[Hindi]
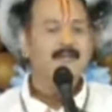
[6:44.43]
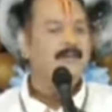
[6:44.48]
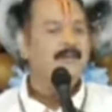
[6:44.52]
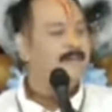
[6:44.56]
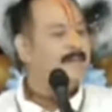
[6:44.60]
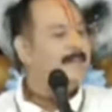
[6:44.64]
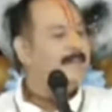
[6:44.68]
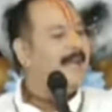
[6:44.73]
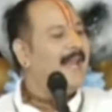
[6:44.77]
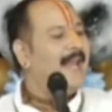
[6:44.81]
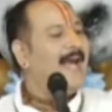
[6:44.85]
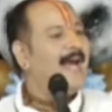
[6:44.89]

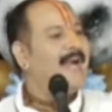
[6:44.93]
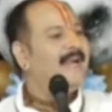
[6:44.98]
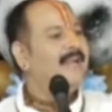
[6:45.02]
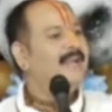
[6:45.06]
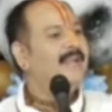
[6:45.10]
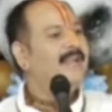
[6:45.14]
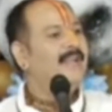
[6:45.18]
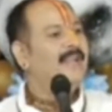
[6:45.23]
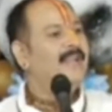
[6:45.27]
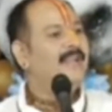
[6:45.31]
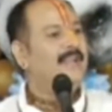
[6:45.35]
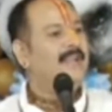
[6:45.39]
प्लाट
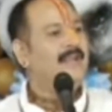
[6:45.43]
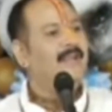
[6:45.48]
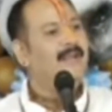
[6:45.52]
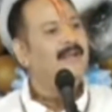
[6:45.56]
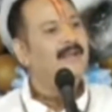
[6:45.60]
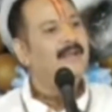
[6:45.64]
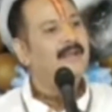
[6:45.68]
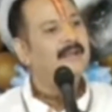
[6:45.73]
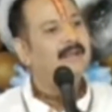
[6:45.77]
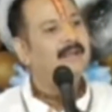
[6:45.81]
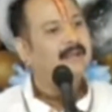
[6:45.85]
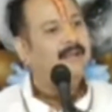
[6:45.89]
की
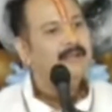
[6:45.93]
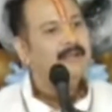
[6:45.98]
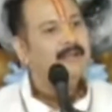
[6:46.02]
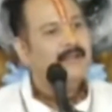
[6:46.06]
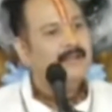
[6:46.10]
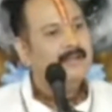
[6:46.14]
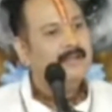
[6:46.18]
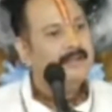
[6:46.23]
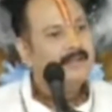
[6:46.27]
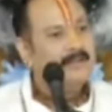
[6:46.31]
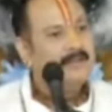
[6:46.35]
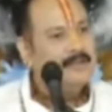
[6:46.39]

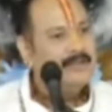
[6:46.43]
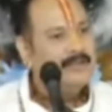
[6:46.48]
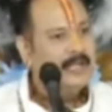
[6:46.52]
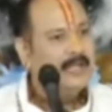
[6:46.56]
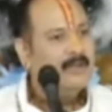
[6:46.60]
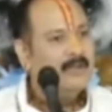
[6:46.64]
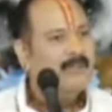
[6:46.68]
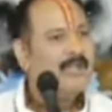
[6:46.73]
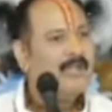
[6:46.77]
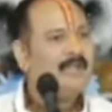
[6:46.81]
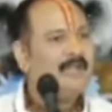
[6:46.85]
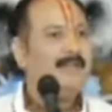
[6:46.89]

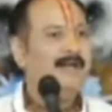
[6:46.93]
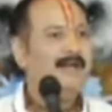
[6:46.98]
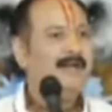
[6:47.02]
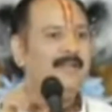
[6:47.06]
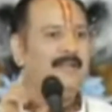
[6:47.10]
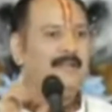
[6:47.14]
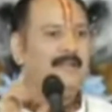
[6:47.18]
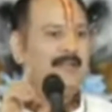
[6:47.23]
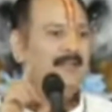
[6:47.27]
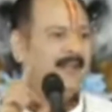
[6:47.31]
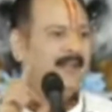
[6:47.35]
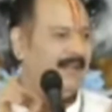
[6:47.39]
जरूरत
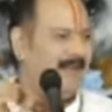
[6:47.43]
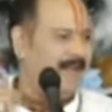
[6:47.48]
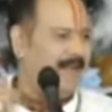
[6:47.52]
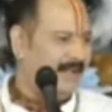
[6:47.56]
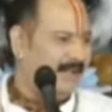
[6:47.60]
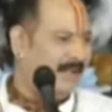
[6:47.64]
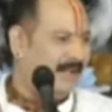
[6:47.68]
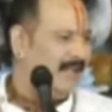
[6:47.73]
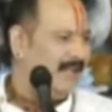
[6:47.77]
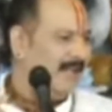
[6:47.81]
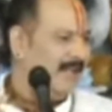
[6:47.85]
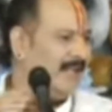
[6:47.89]
पड़ती है
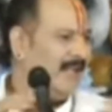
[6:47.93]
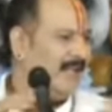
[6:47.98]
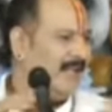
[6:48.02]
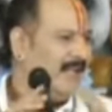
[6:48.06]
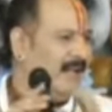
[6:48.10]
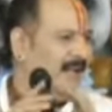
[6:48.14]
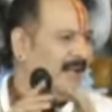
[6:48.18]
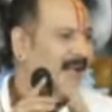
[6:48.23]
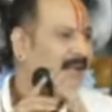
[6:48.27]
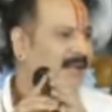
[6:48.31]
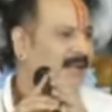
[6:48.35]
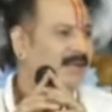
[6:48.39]
रिटर्न नहीं आ
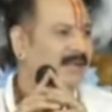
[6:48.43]
रहा है